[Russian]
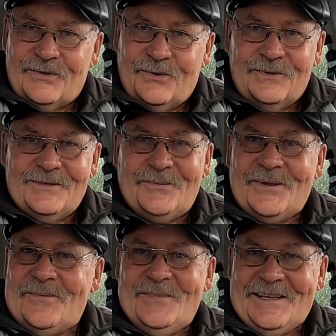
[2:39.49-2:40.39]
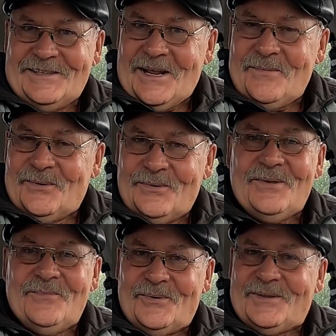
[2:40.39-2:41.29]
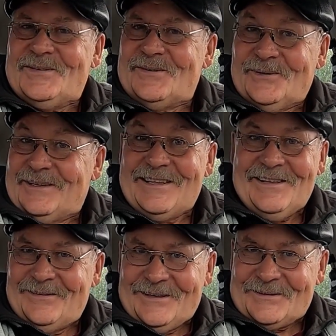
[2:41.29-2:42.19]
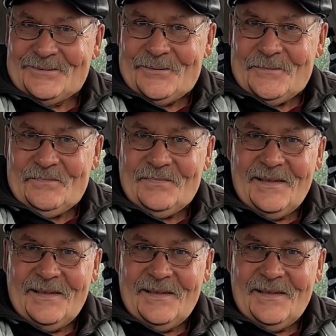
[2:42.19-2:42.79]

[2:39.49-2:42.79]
что вот с другими ножами он не мог ничего найти в лесу.